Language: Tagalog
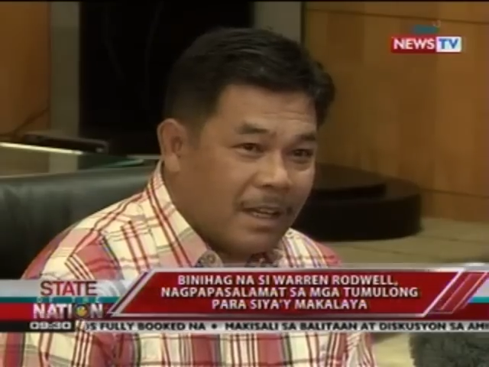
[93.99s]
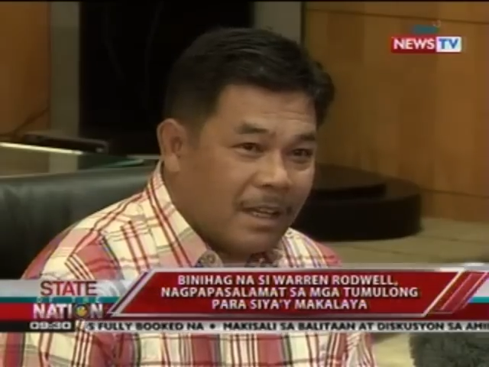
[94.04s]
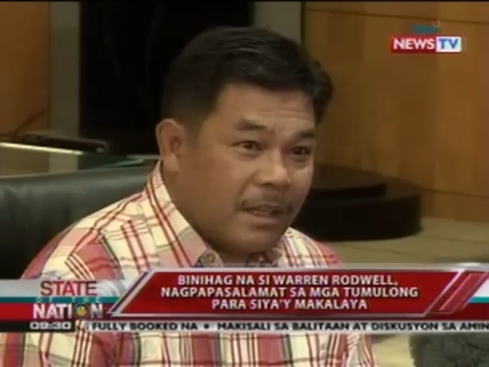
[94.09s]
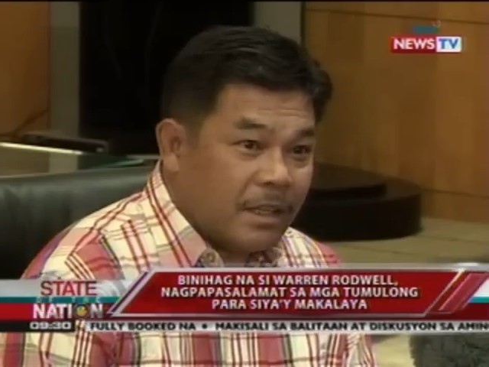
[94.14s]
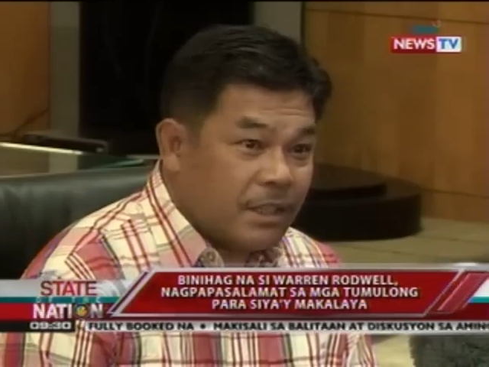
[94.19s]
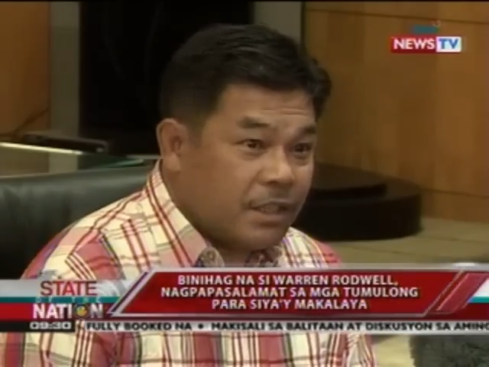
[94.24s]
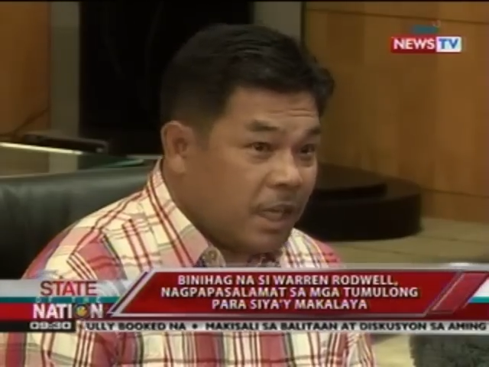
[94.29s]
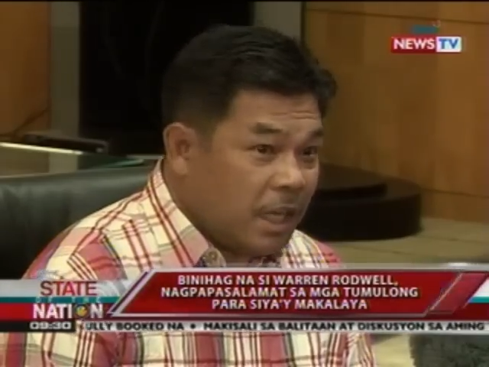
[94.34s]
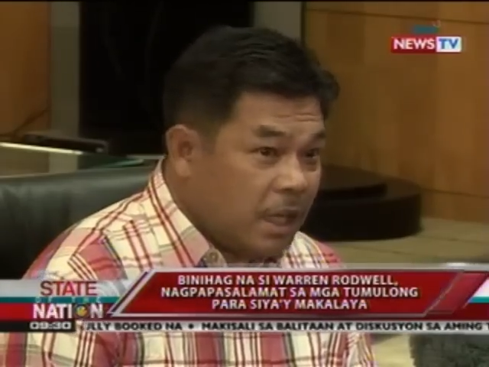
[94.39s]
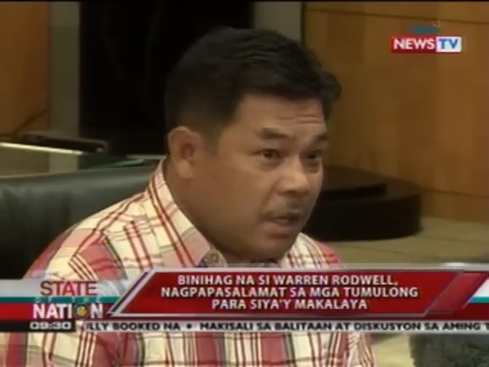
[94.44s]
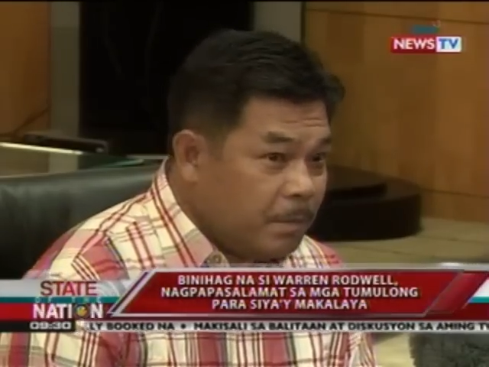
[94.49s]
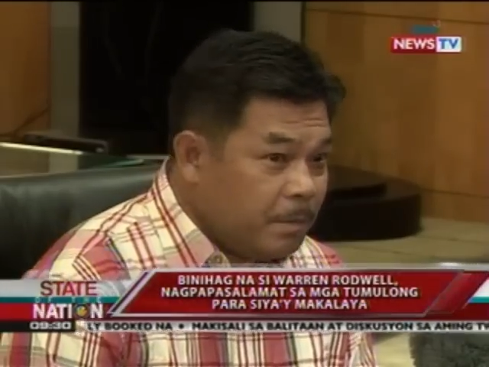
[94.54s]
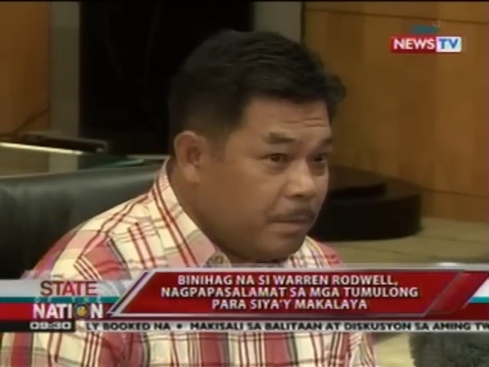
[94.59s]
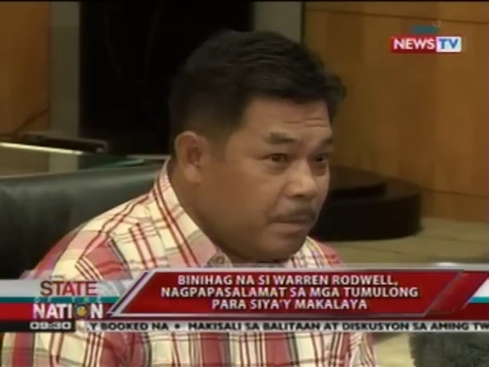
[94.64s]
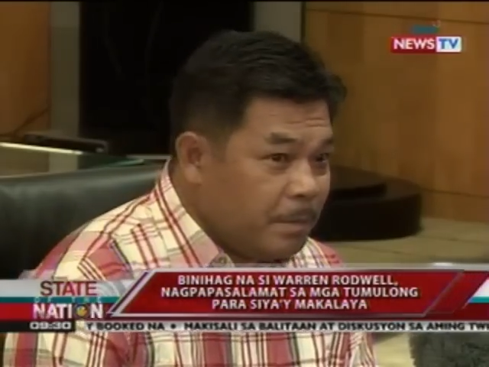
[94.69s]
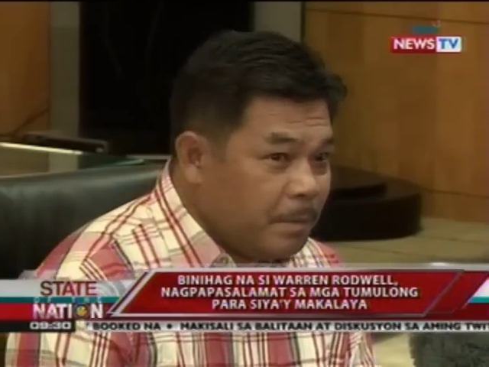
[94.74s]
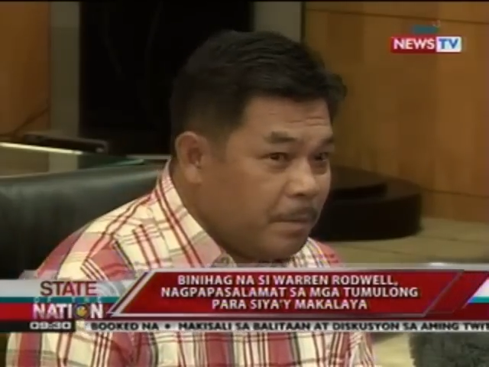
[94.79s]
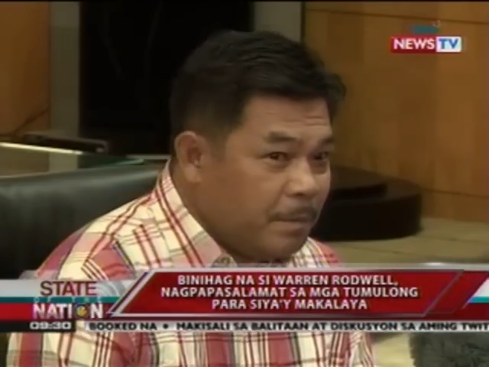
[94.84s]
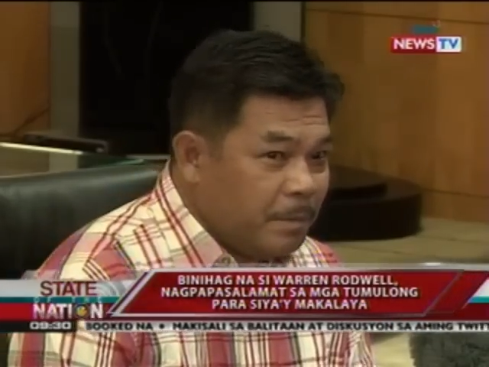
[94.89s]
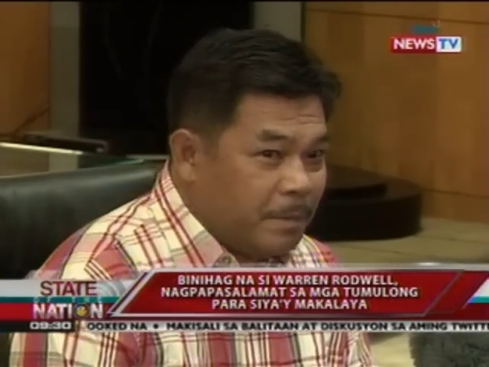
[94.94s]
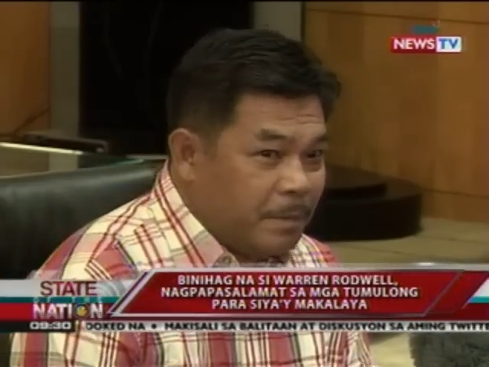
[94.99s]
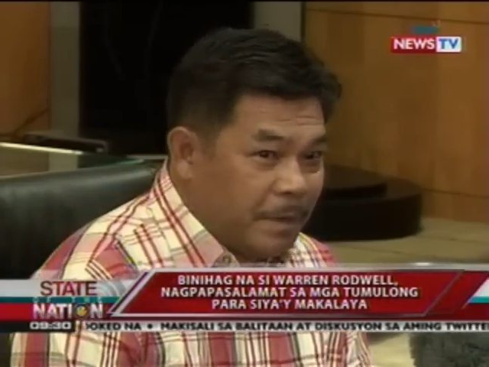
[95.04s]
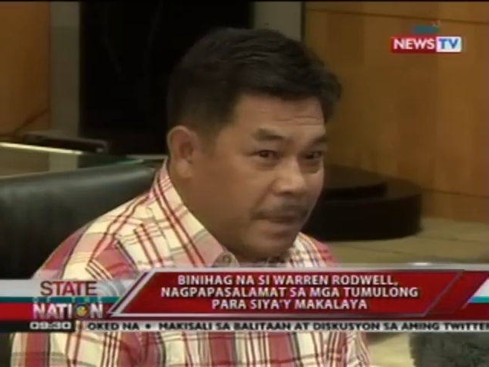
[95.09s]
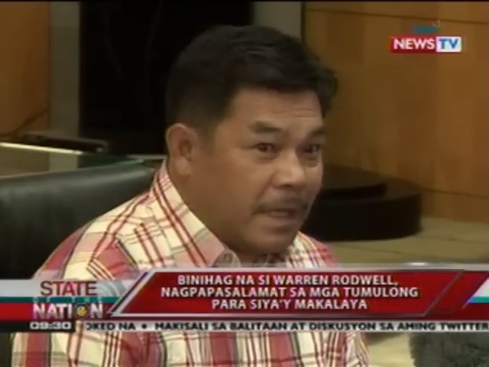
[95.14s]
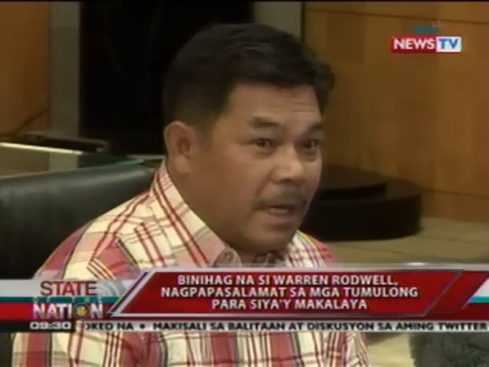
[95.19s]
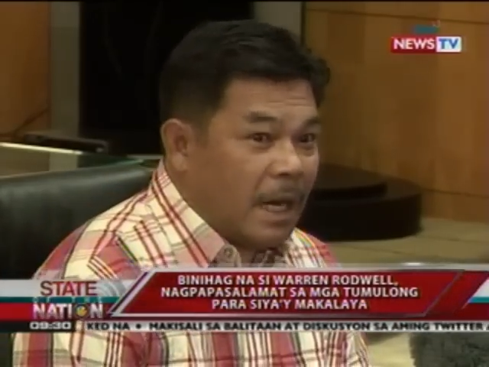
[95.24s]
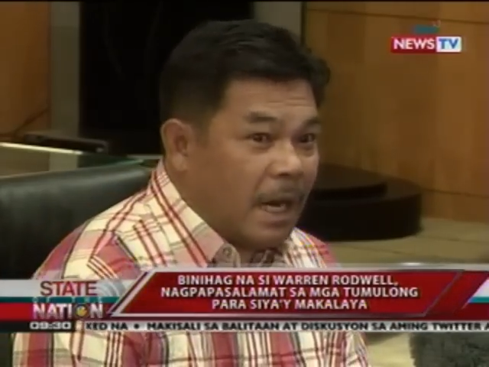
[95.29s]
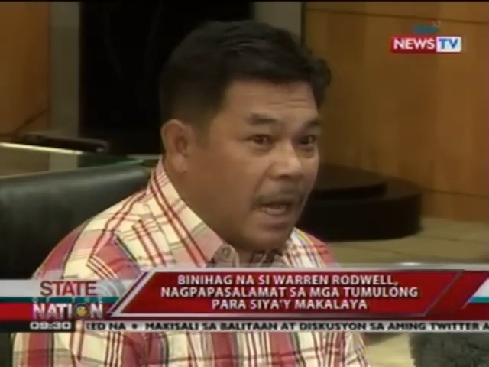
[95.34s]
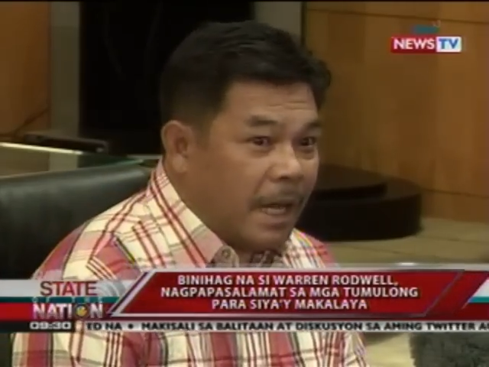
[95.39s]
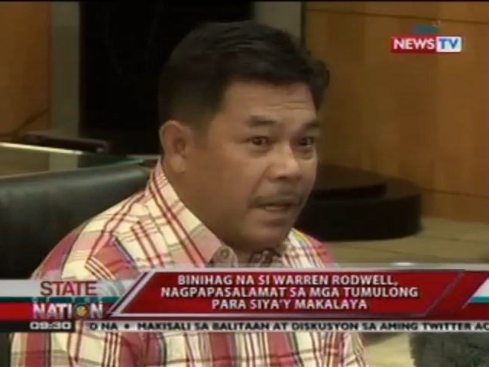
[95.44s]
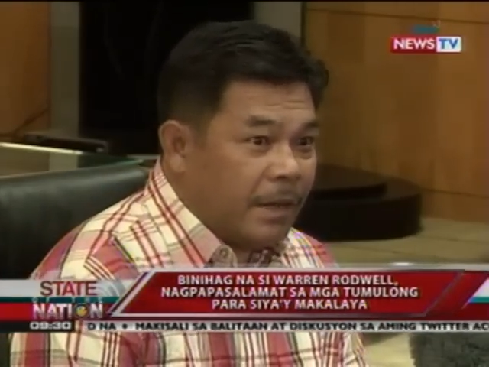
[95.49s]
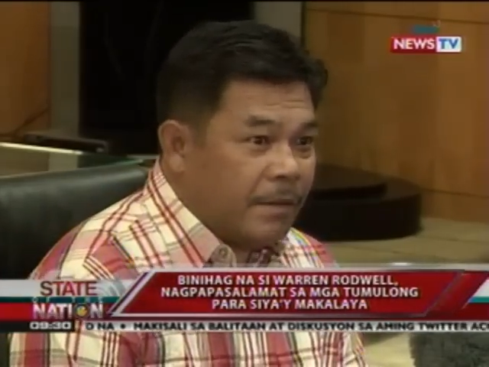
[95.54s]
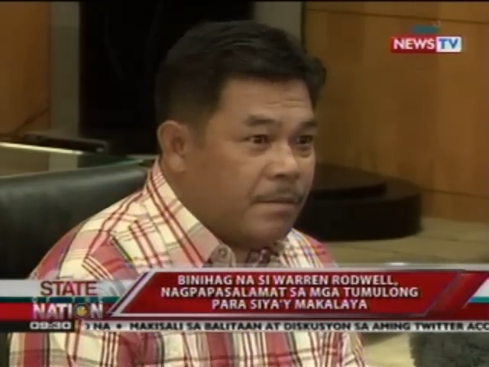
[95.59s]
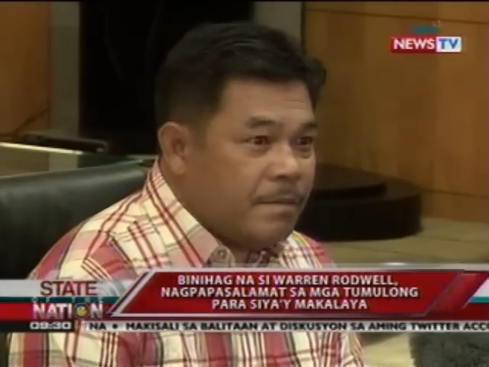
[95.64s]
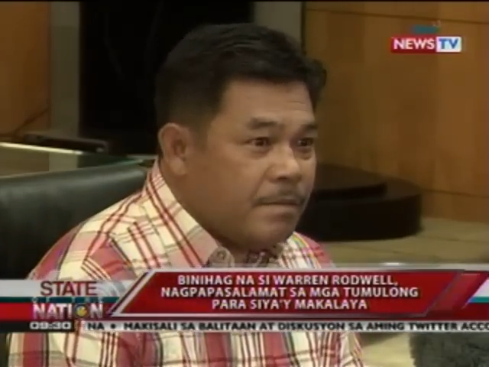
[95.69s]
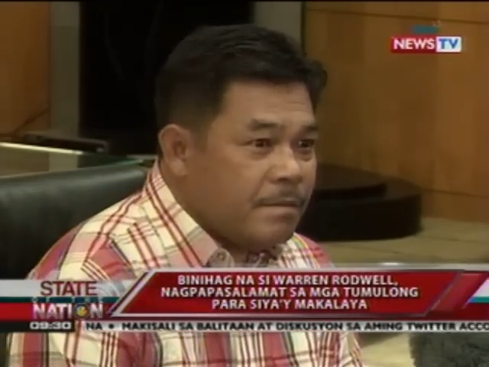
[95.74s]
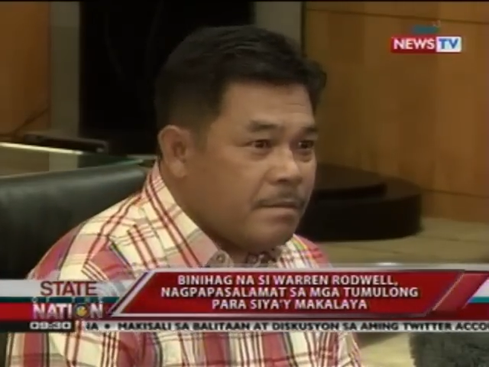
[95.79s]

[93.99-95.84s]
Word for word: safe and alive,